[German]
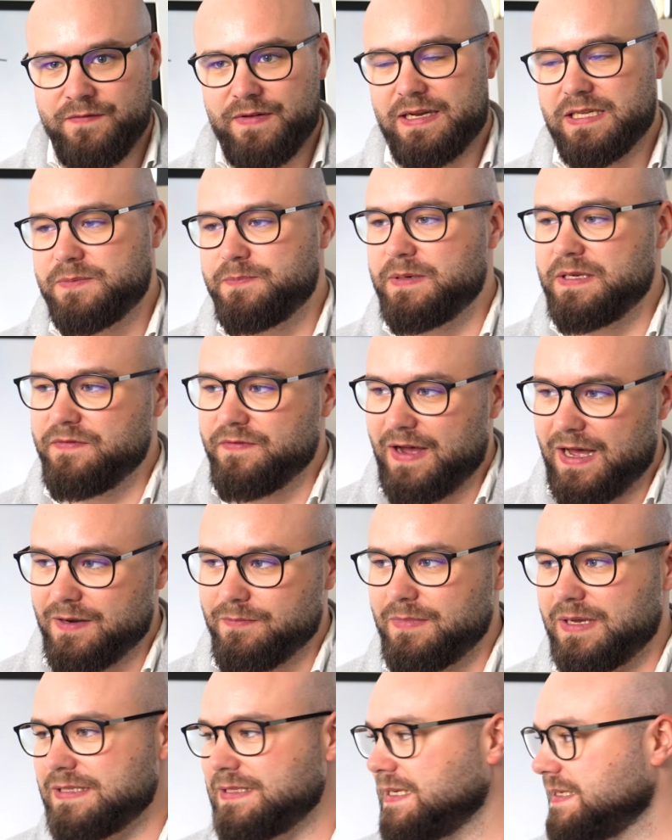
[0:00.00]
Wenn du es
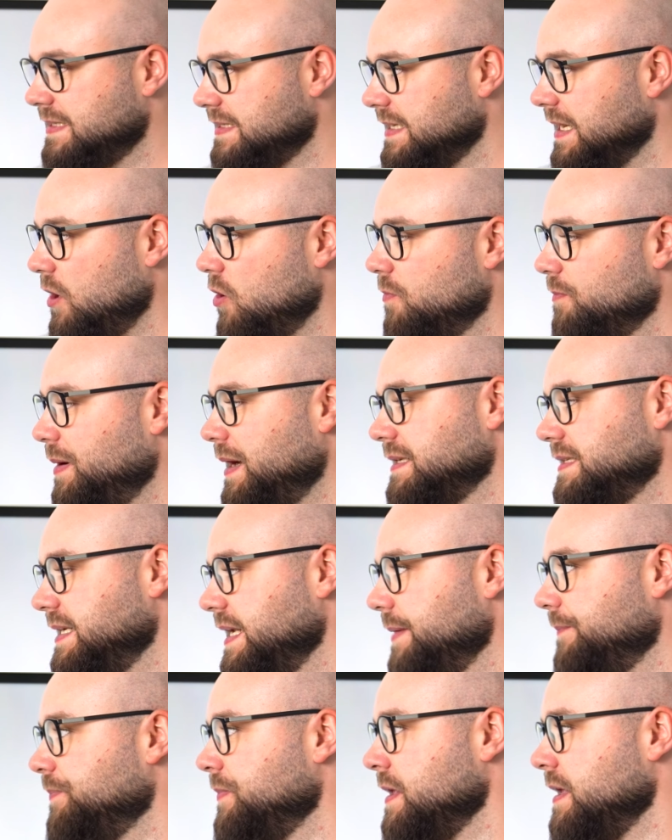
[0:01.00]
privat machst, hast du ja auch ein paar
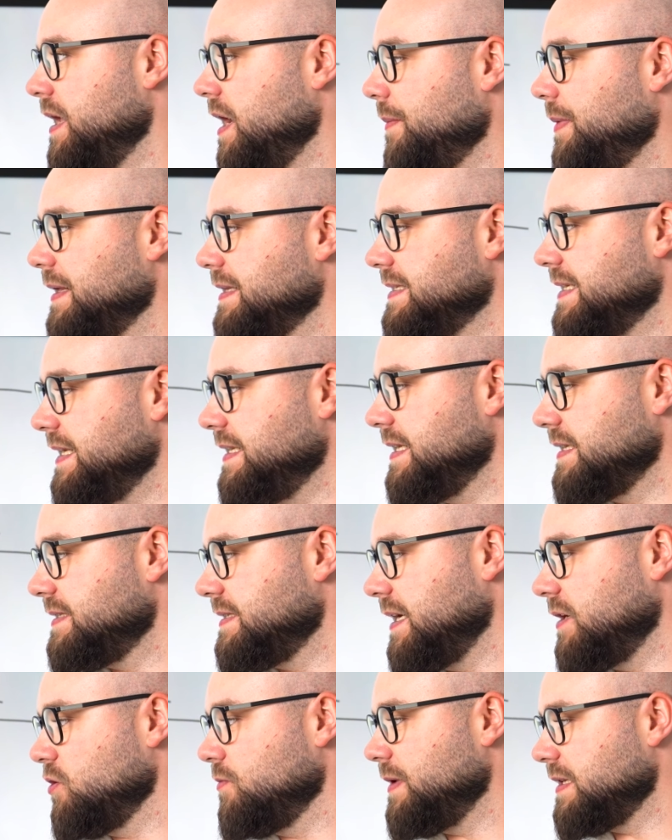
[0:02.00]
Themen. Aber es geht
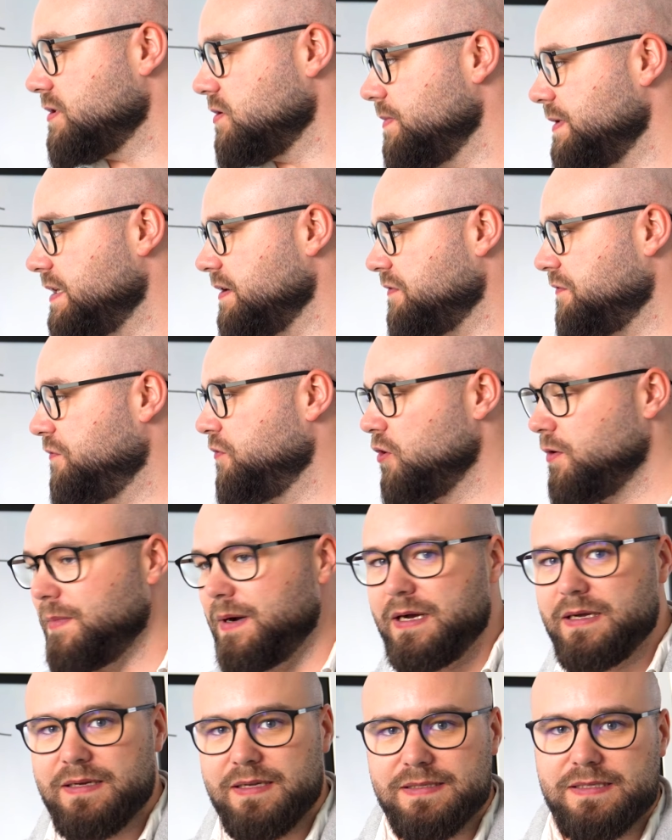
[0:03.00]
jetzt darum, dass du mit der
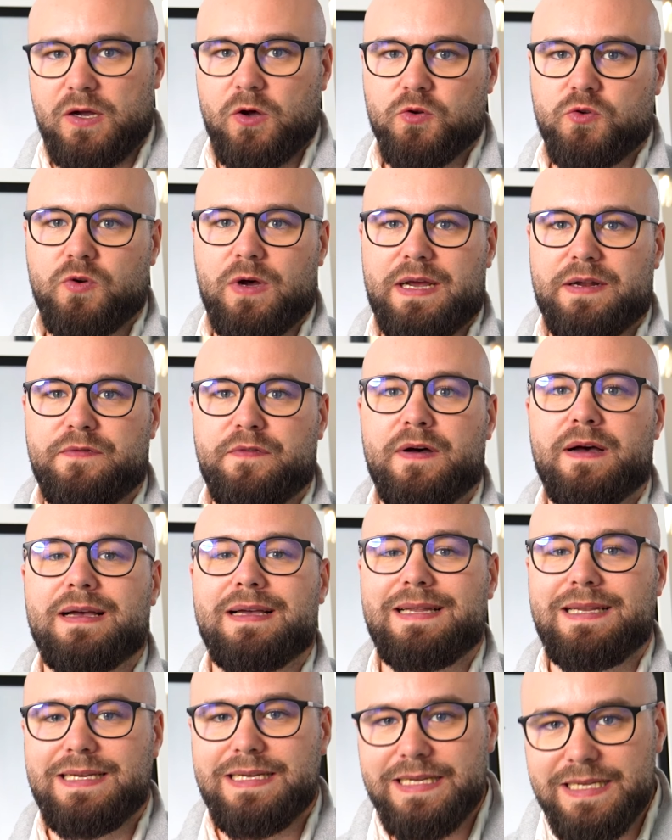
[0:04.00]
Firma das Auto
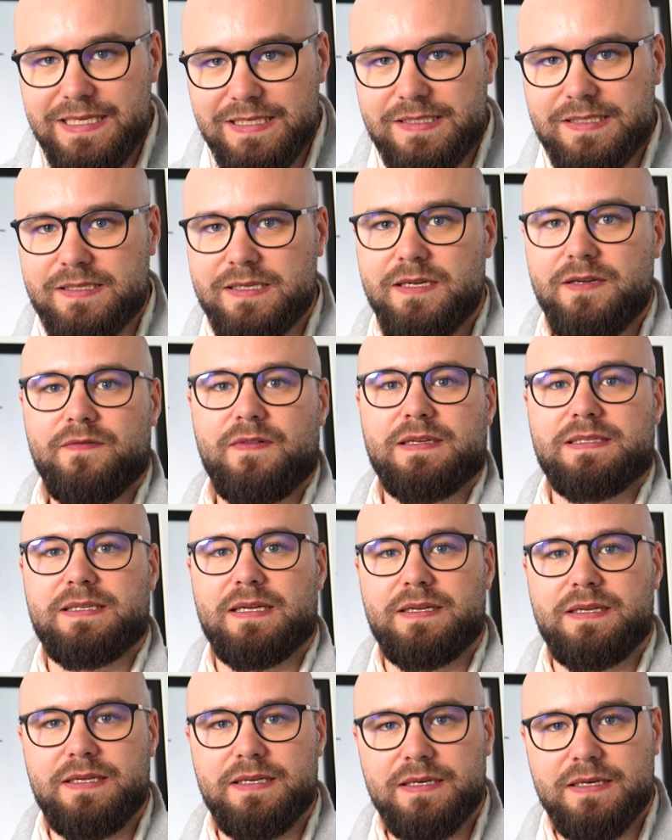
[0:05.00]
einfach liest, was
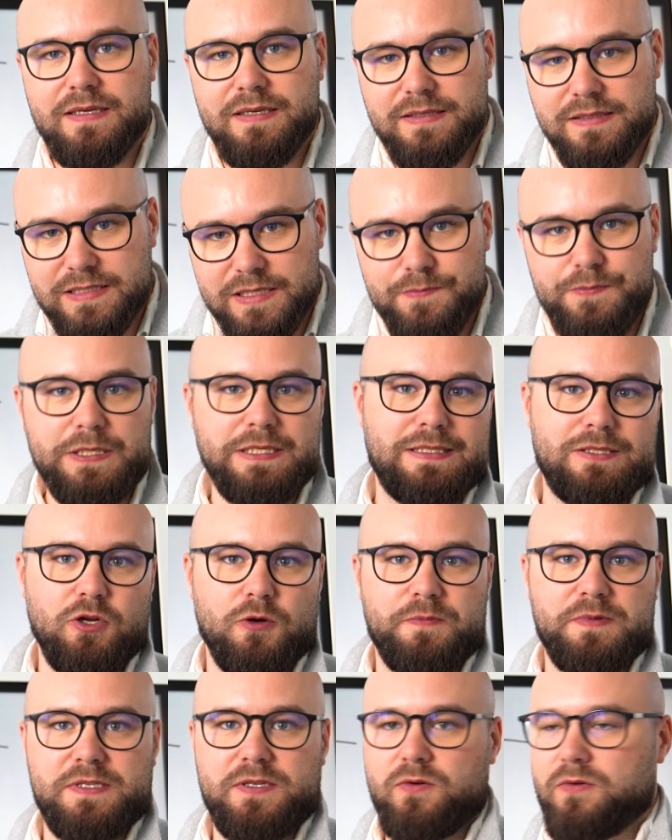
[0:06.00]
dann die simpelste
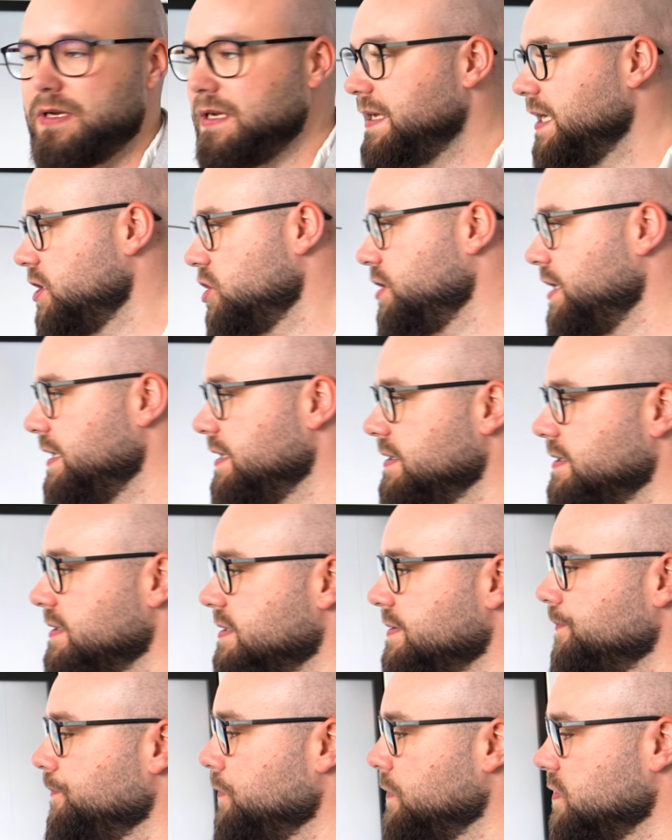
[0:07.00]
Option an der Stelle
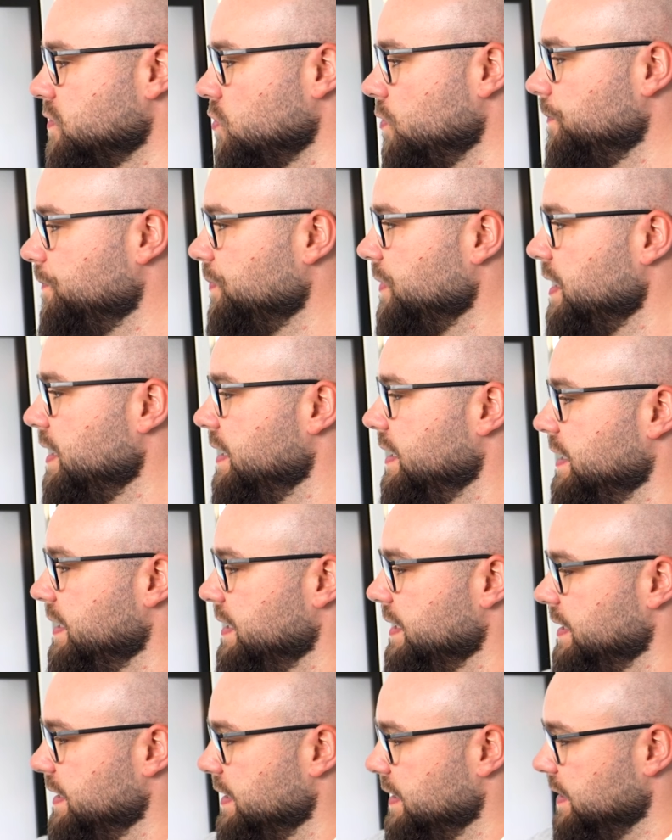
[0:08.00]
ist. So.
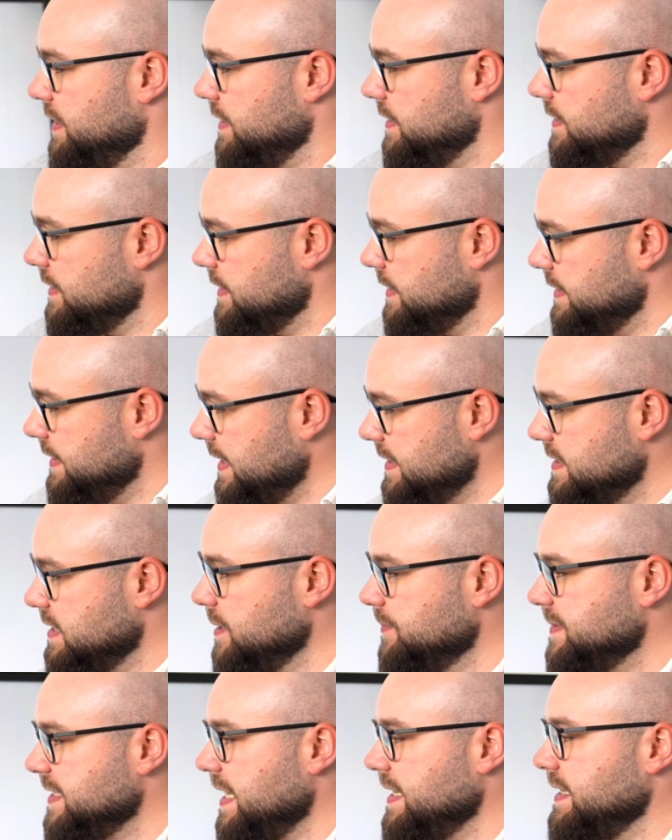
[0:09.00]
Jetzt
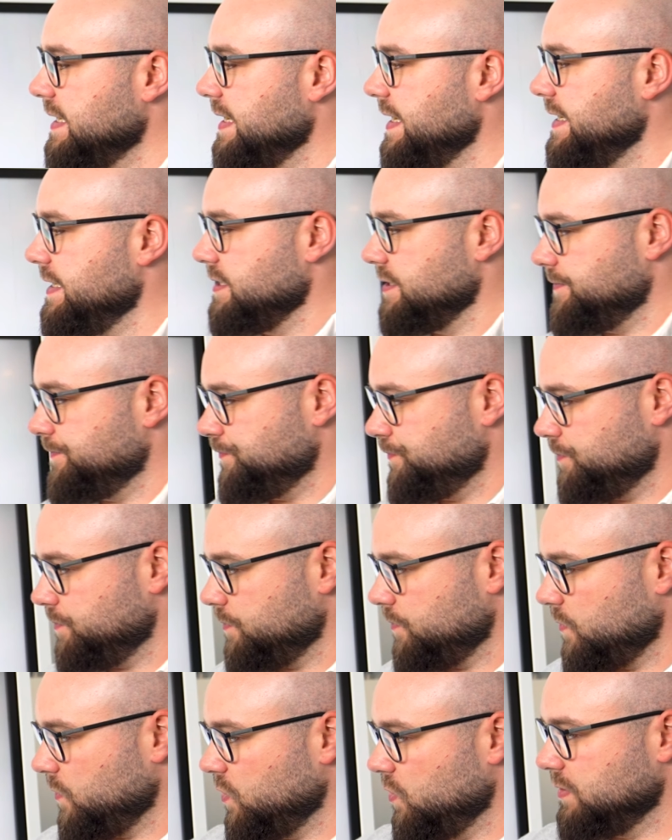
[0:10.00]
gibt es eine Regel.
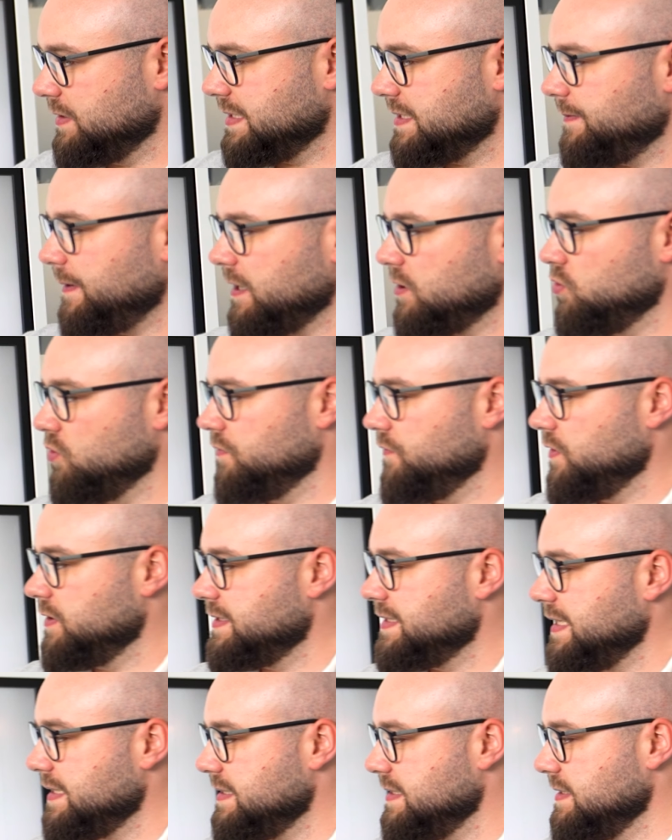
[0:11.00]
Und zwar gucken wir
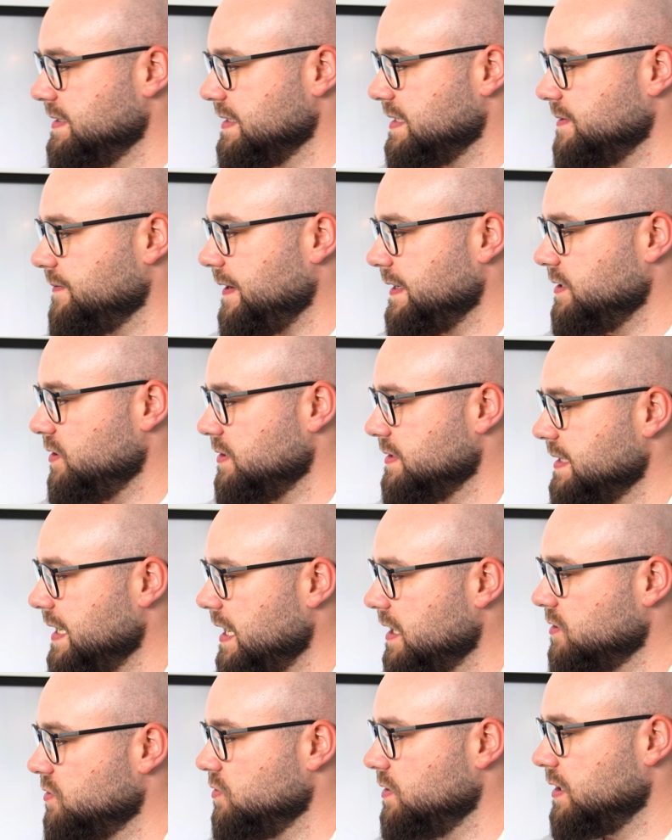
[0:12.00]
uns jetzt diese
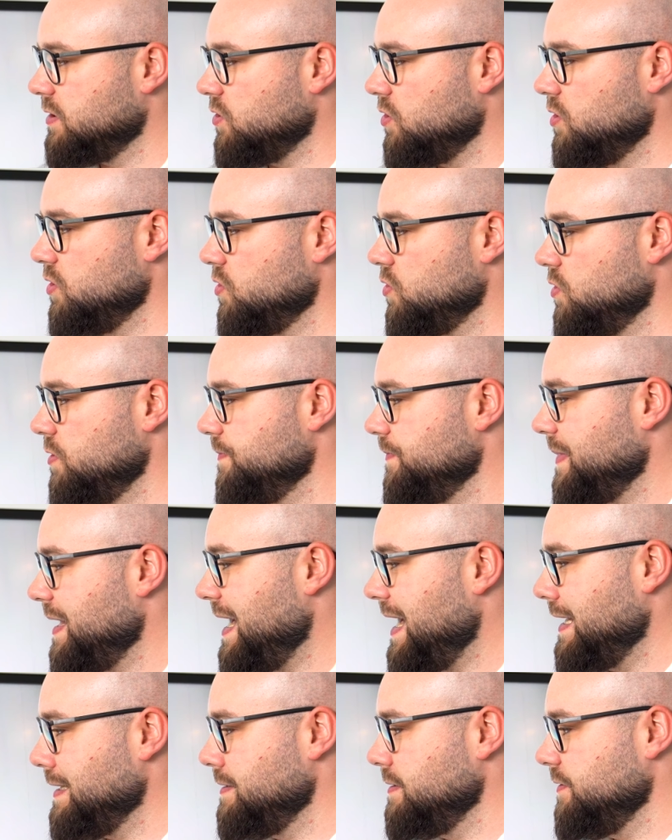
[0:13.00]
2800 Euro
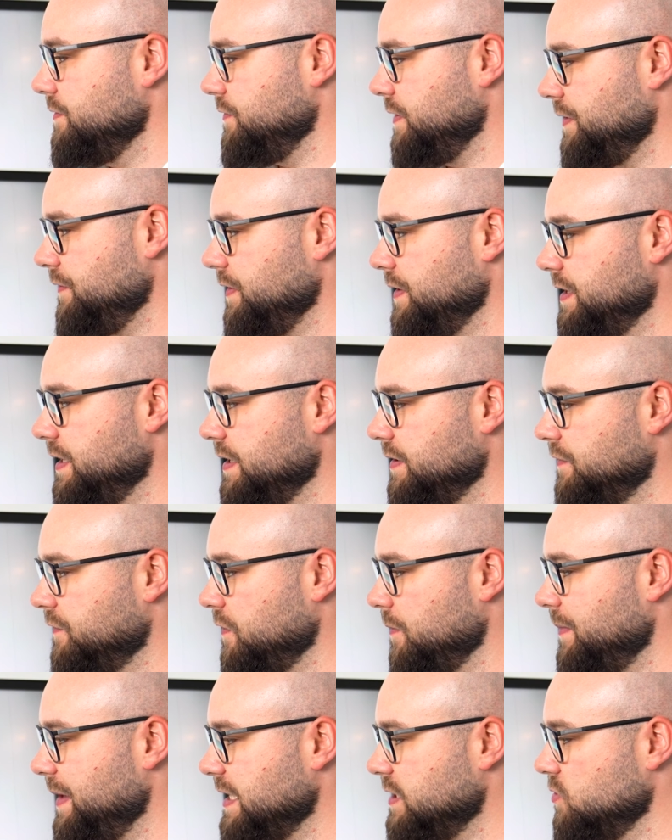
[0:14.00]
an, wenn wir hier
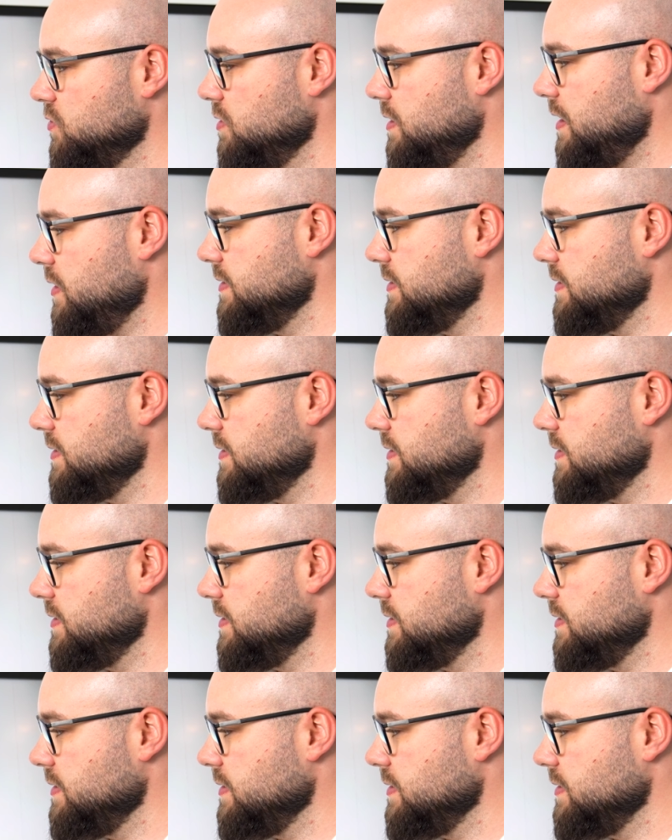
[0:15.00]
vom Netto